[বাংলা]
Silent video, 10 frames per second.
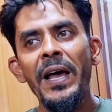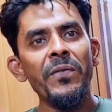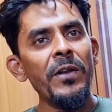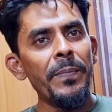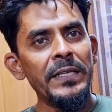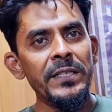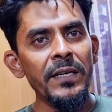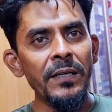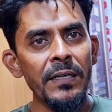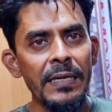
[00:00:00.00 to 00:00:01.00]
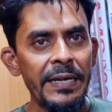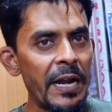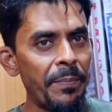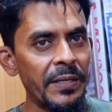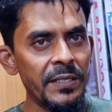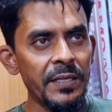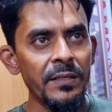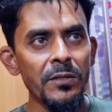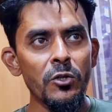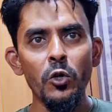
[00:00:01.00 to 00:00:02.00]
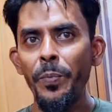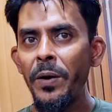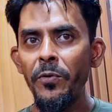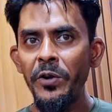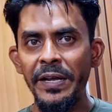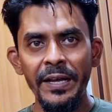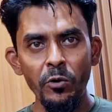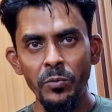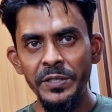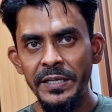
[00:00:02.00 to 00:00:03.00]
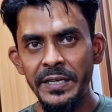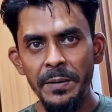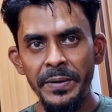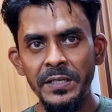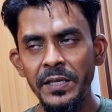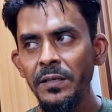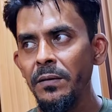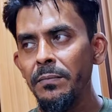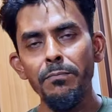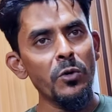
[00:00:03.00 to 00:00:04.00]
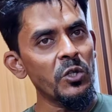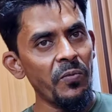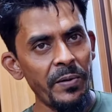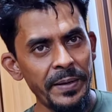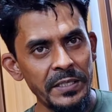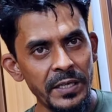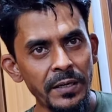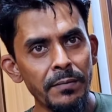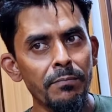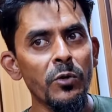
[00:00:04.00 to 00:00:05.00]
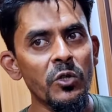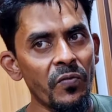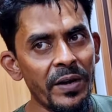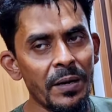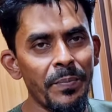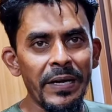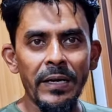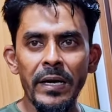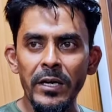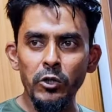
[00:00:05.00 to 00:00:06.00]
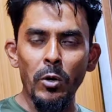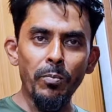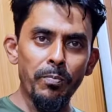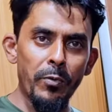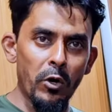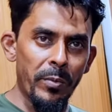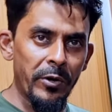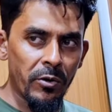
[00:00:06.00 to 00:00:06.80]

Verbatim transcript: আরএফএল পাচ্ছেন লিরা পাচ্ছেন সুপারবোর্ড টিকে গ্রুপ যেটা এটা পাচ্ছেন মোস্তফা পাচ্ছেন মোস্তফার আপনি সব রকমের